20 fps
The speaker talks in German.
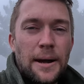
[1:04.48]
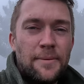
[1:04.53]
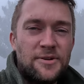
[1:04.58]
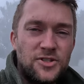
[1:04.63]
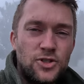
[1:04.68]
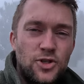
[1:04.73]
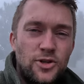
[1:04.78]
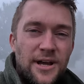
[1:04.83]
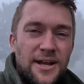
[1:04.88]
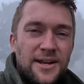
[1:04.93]
aber
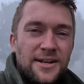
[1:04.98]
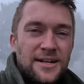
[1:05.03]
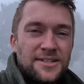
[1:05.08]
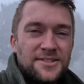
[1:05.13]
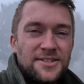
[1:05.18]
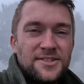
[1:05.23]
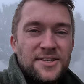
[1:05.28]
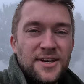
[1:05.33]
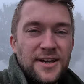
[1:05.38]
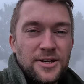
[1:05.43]
es ist schon eine
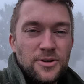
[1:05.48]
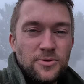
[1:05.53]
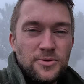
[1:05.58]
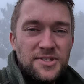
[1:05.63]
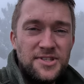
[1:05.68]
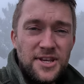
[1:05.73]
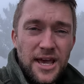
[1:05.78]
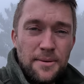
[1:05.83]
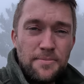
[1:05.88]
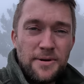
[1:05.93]
ganze Zeit
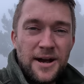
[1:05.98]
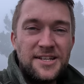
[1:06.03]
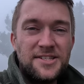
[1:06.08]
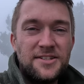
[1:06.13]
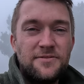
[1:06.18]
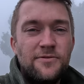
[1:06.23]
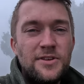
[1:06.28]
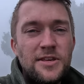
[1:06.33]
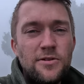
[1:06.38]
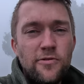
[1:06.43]
und diese App
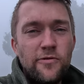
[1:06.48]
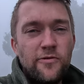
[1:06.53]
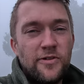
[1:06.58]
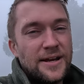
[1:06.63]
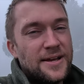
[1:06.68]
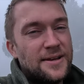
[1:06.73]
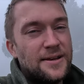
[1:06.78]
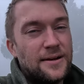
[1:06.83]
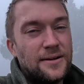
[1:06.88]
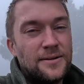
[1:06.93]
heißt
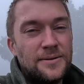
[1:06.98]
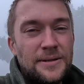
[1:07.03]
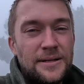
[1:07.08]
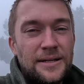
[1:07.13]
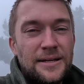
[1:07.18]
Viewfinder.